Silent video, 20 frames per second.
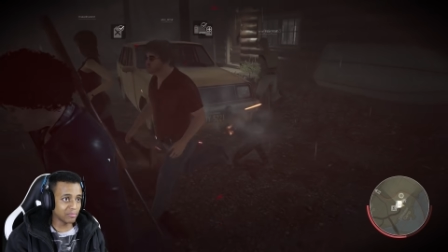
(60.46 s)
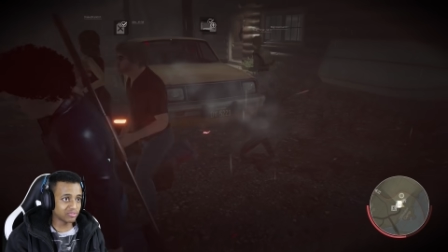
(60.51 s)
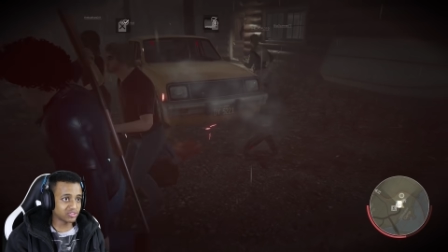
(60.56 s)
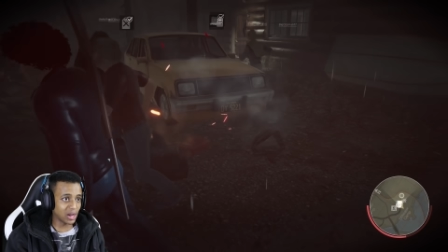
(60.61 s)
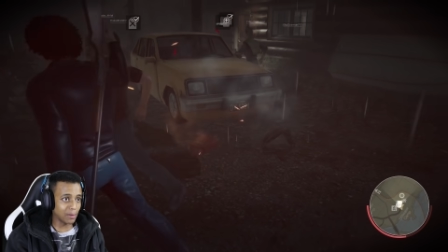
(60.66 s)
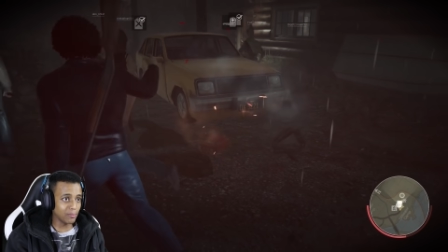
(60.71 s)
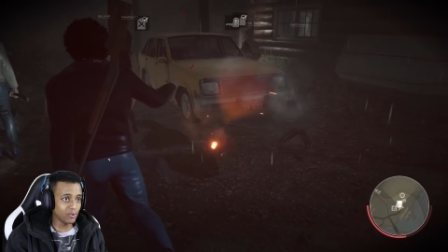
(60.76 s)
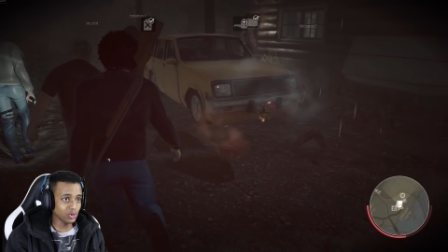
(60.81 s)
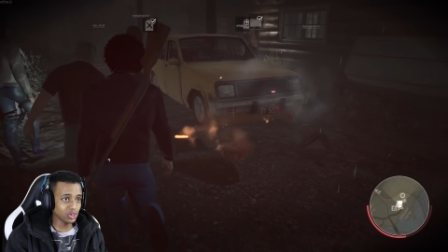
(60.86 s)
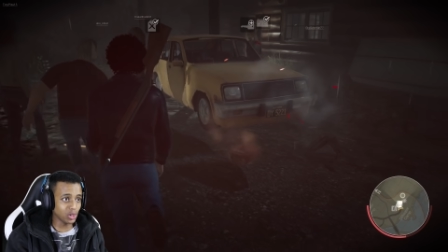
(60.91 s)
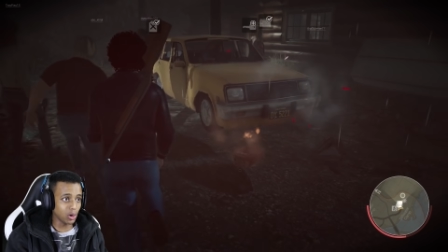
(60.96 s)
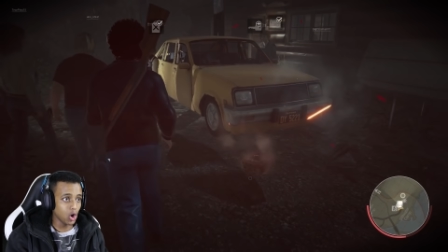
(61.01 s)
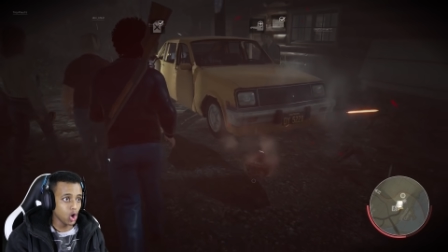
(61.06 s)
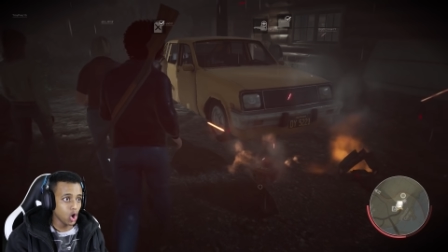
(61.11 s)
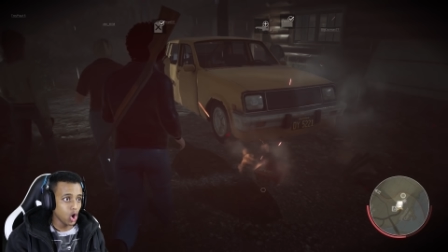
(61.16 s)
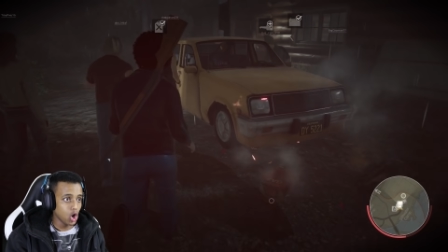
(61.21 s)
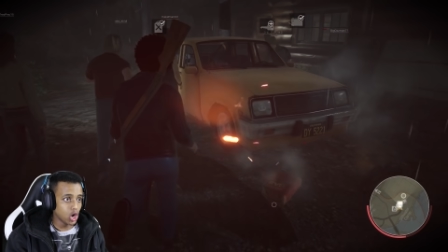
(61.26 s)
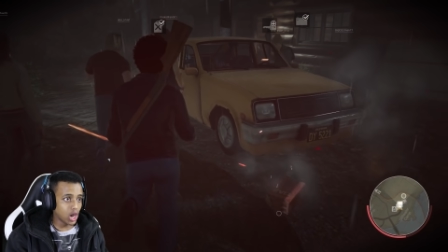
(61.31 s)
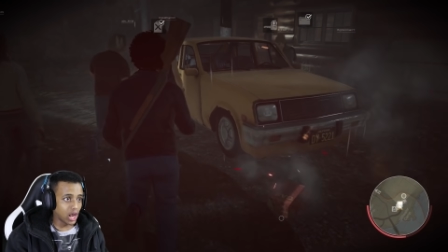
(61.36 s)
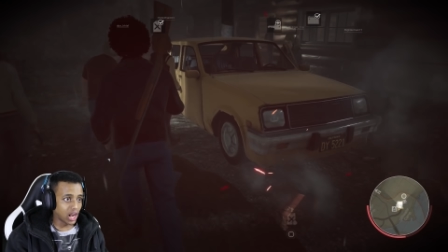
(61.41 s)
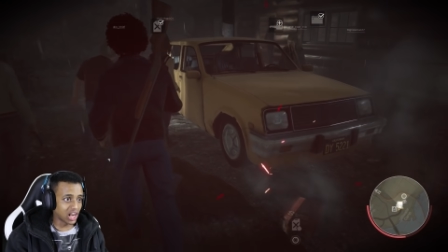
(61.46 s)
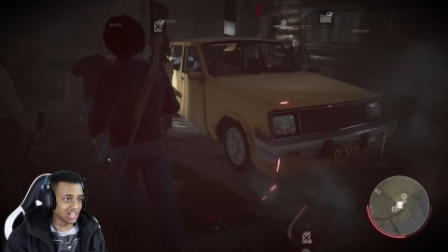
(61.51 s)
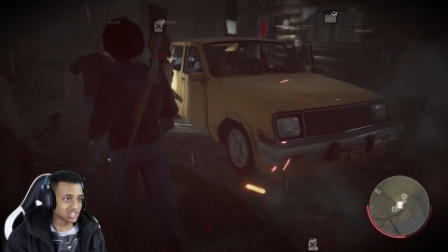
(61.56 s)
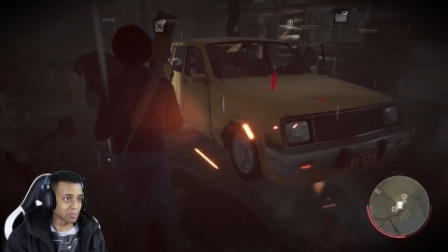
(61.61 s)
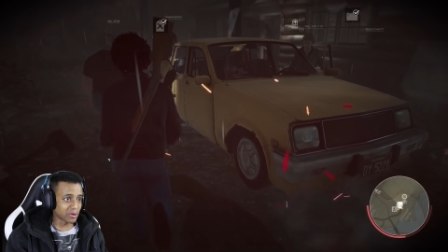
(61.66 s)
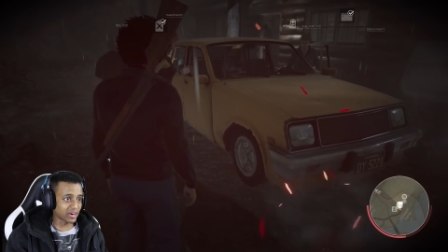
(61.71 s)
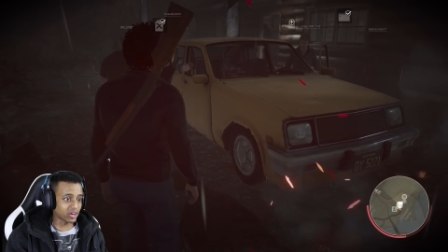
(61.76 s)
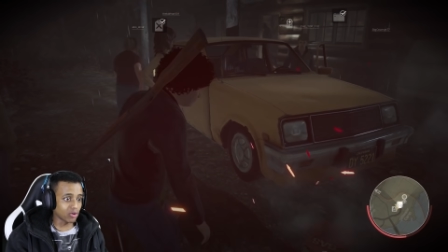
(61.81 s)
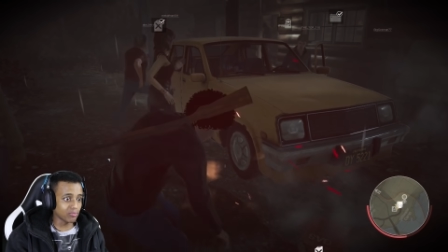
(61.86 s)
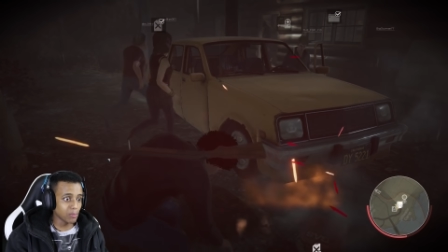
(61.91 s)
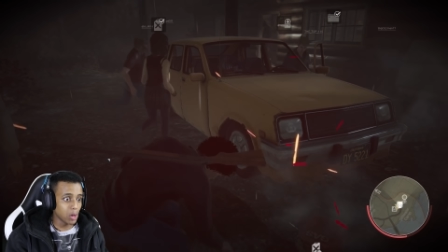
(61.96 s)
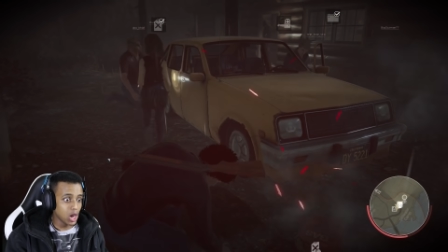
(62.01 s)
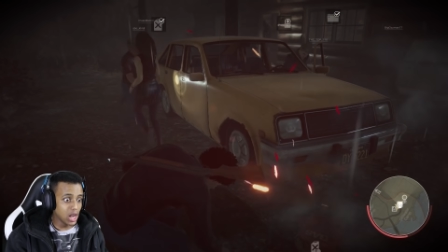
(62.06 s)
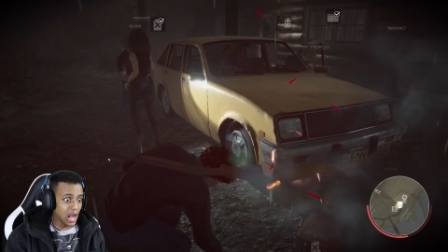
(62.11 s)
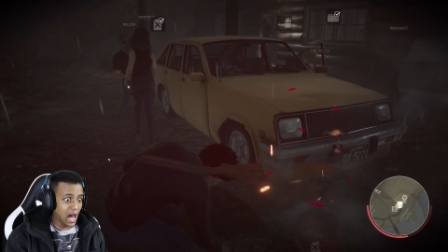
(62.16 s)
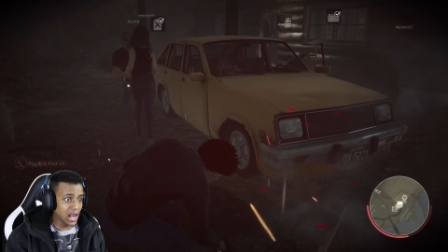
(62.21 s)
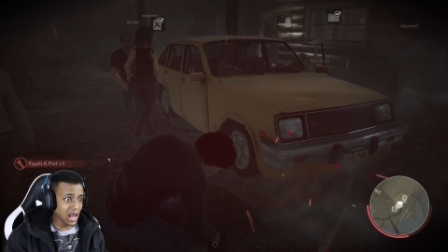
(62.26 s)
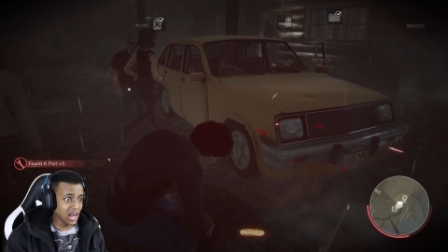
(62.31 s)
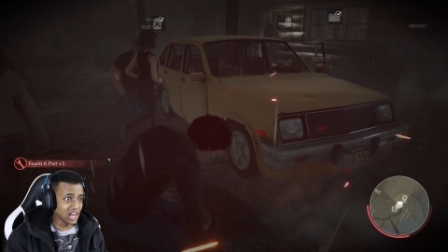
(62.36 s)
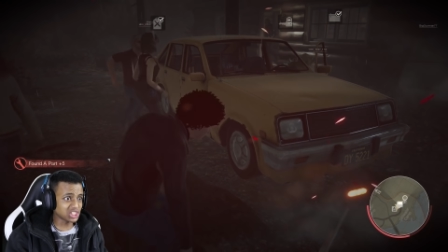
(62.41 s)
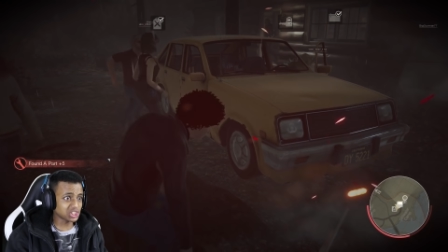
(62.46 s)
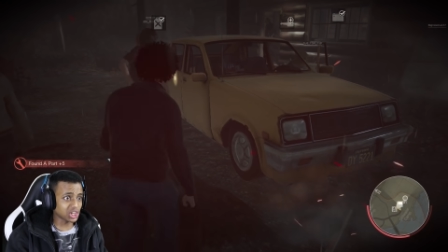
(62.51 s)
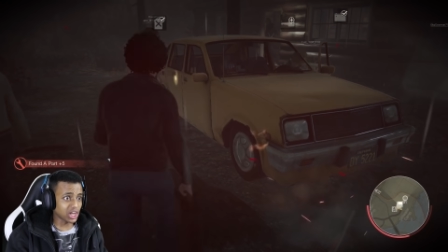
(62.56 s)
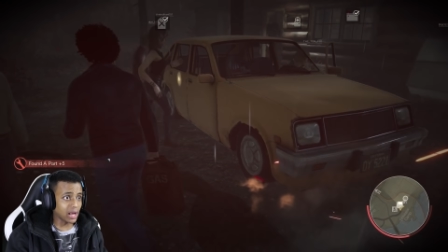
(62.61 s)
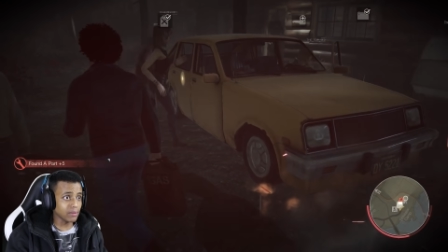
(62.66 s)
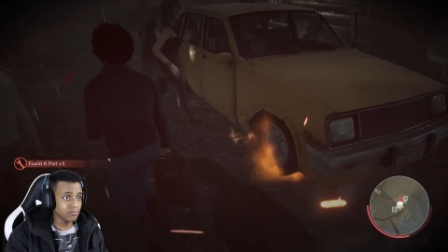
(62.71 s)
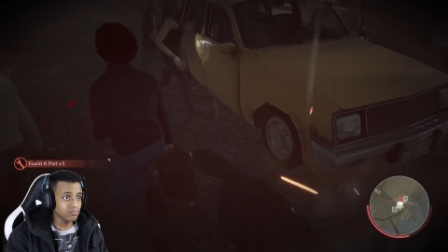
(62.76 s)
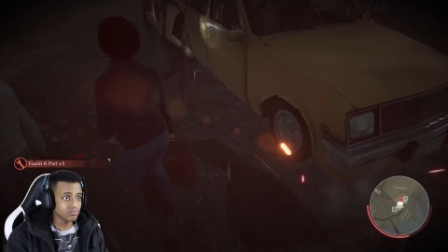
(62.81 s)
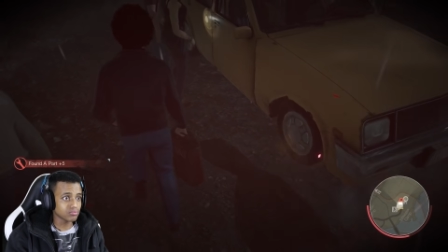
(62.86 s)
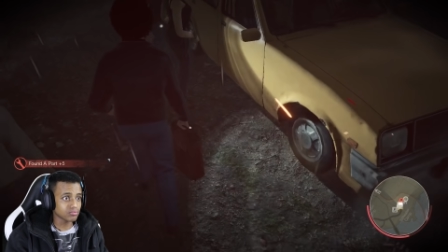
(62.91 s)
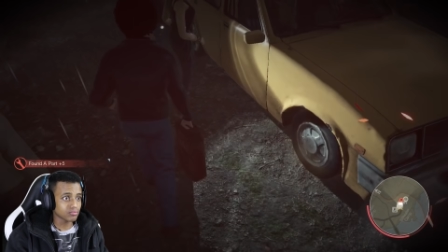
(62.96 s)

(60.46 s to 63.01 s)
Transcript: المفتاح من عنده لا لا لازم اركب لا لا لا شغل